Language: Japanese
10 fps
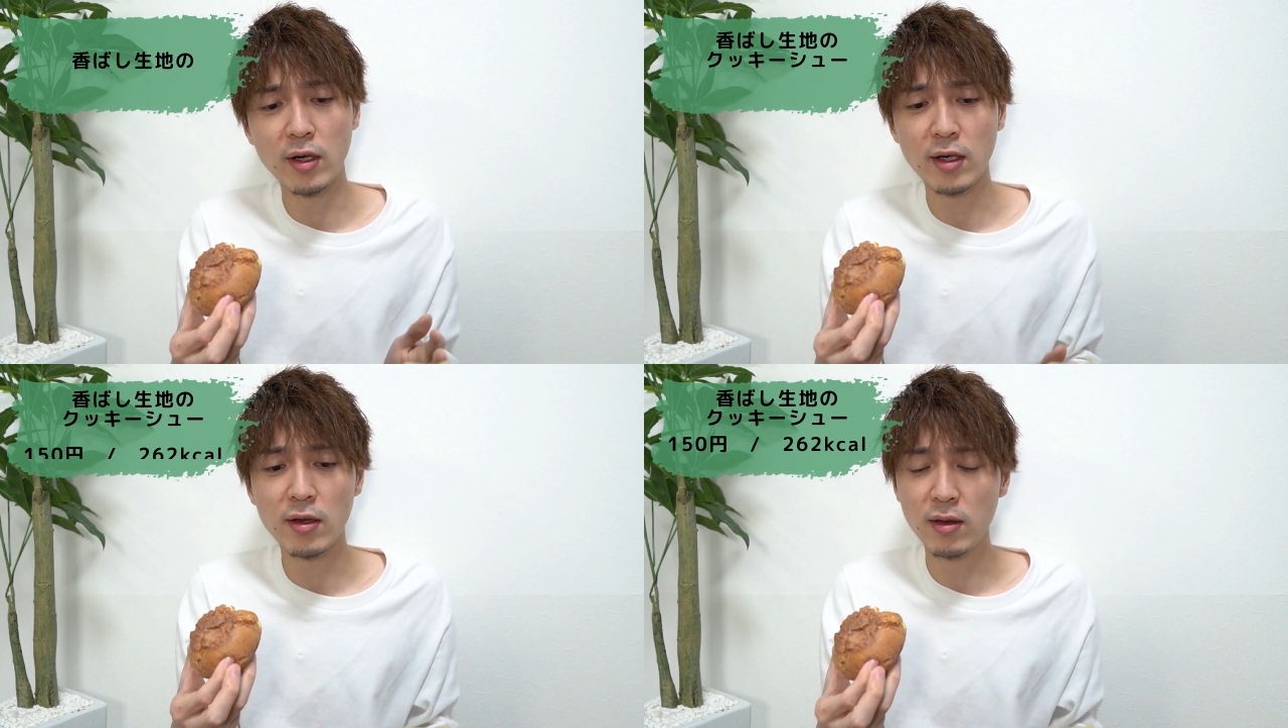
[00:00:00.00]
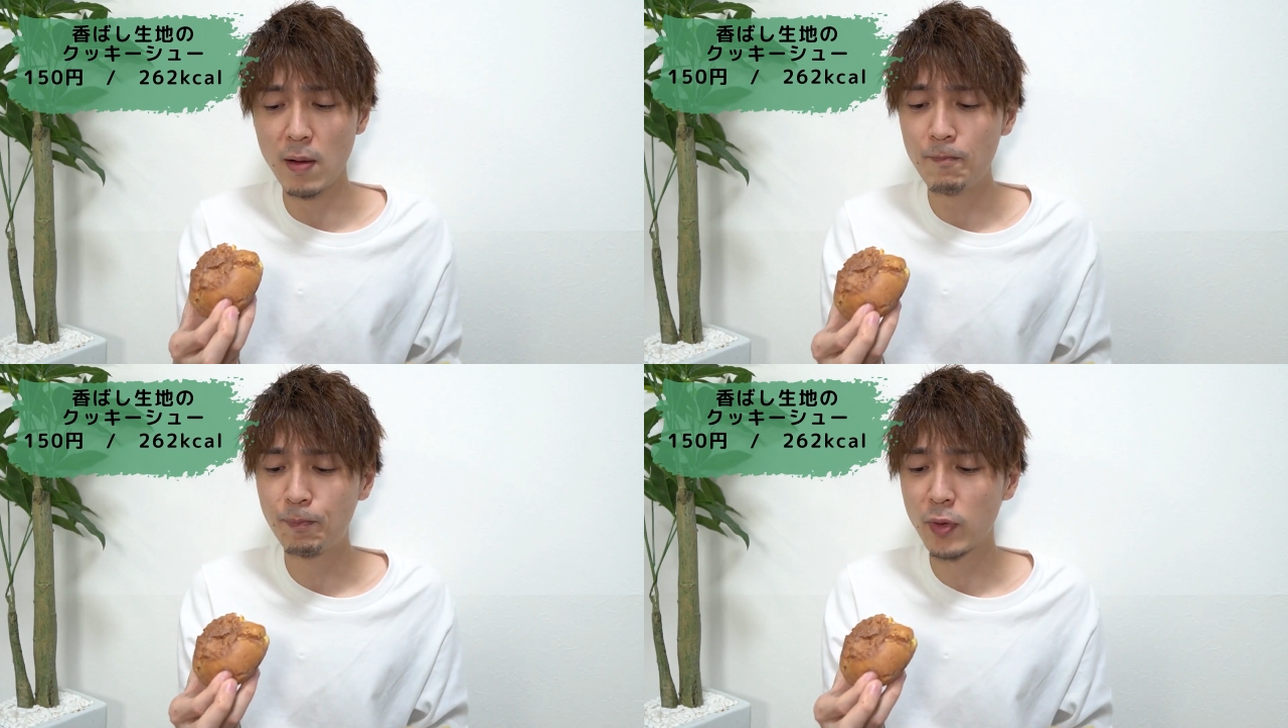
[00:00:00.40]
いだけあっ
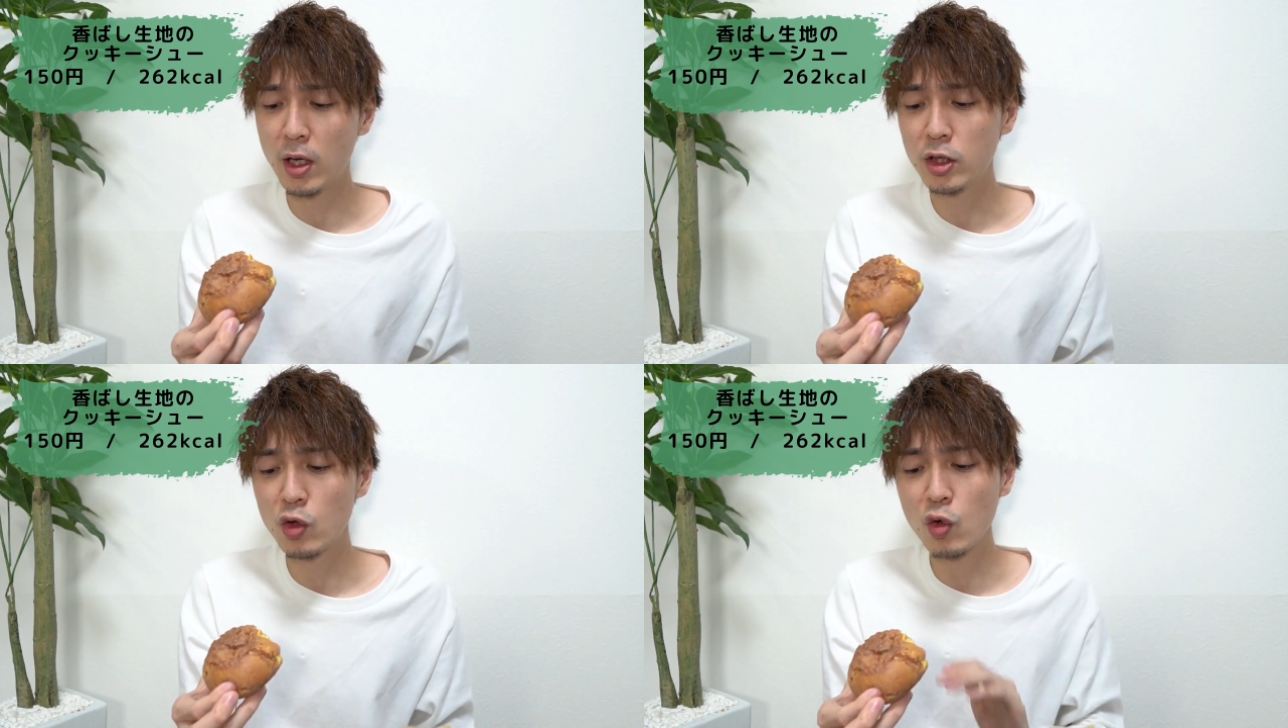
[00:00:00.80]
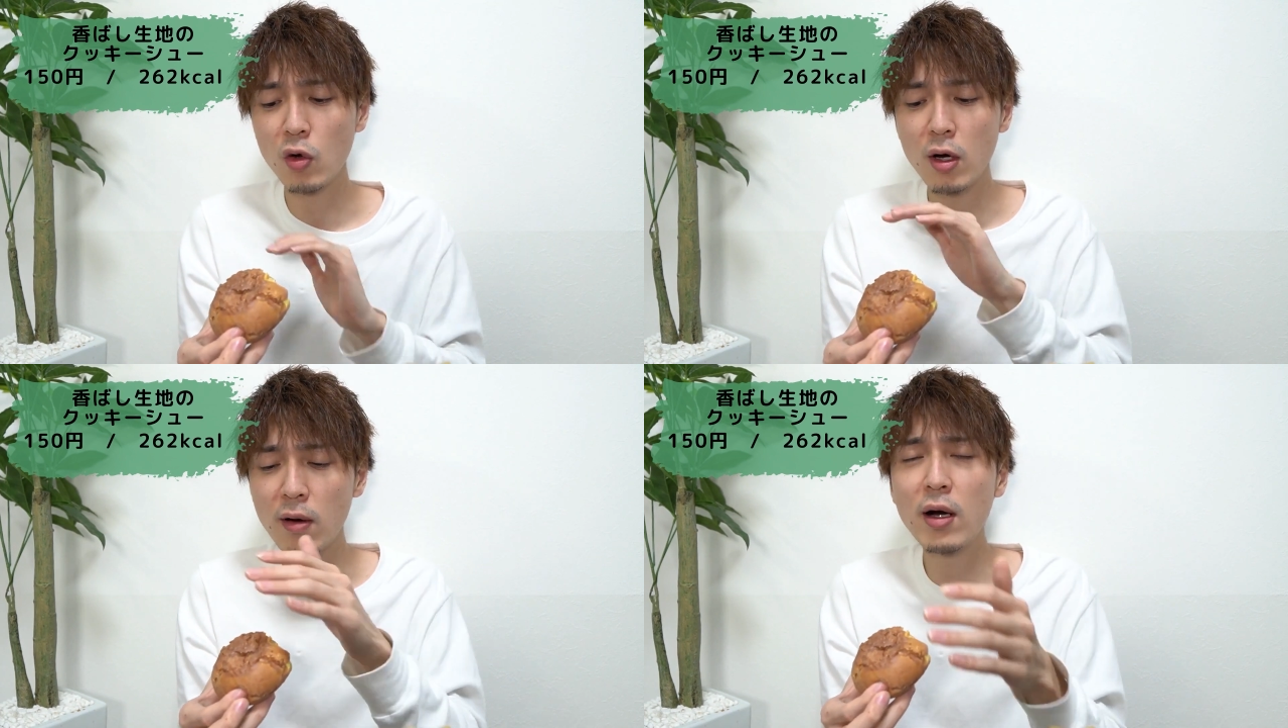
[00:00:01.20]
て、
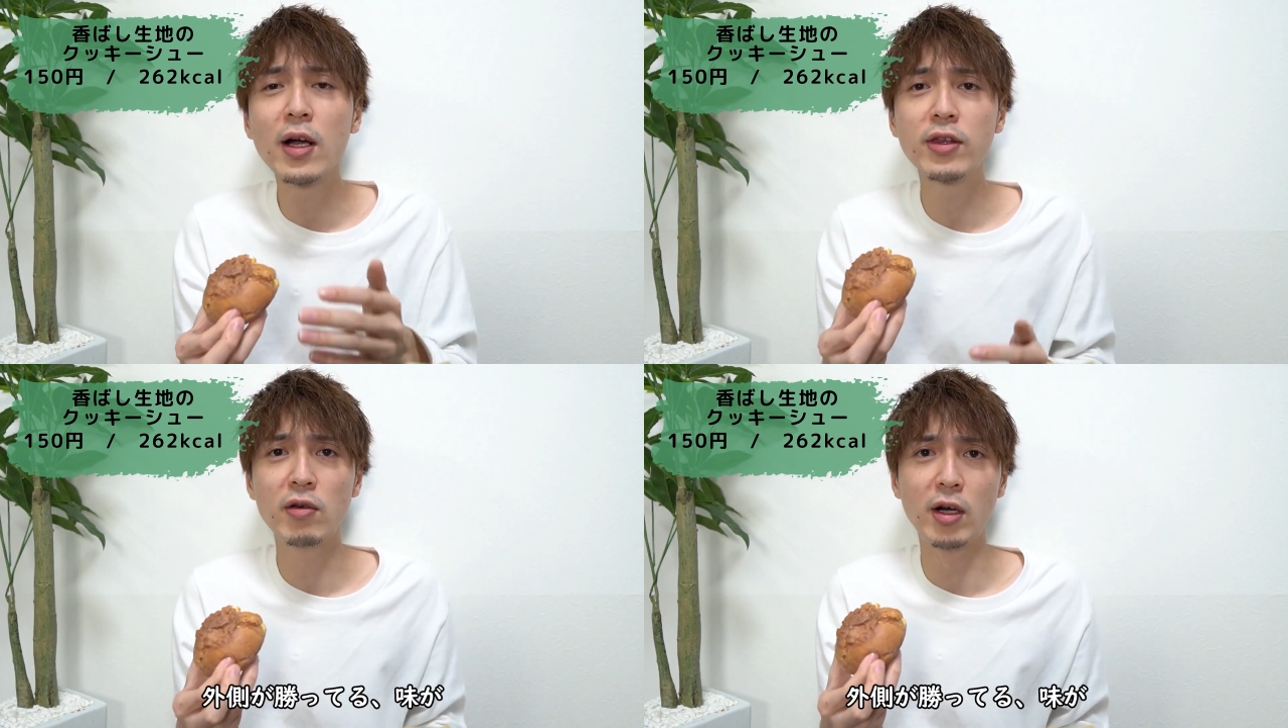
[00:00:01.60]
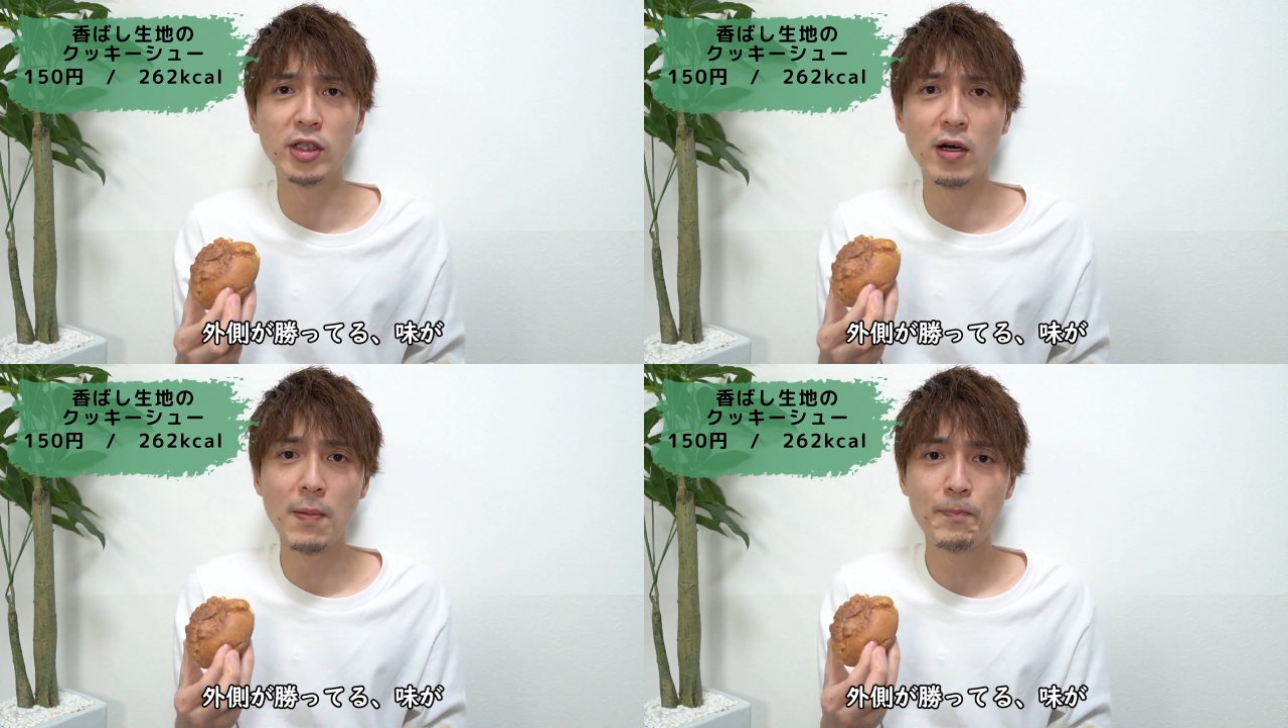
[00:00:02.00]
外側が勝ってる
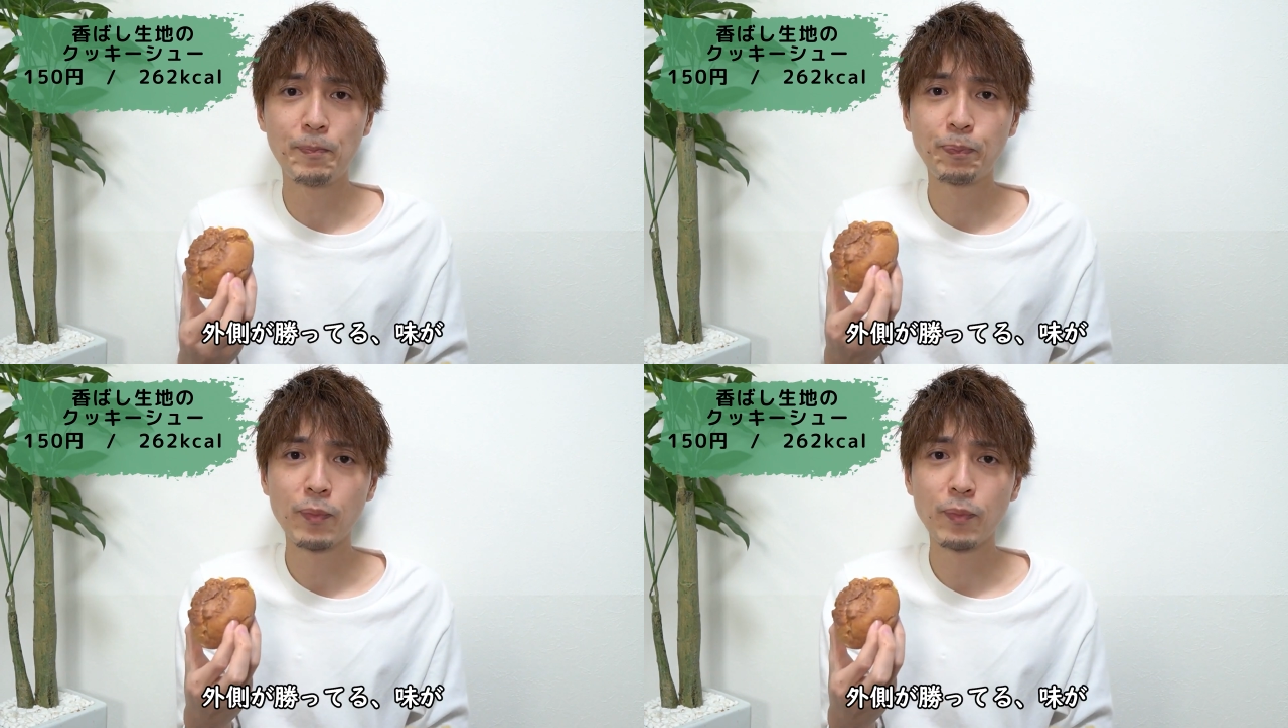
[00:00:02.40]
味が、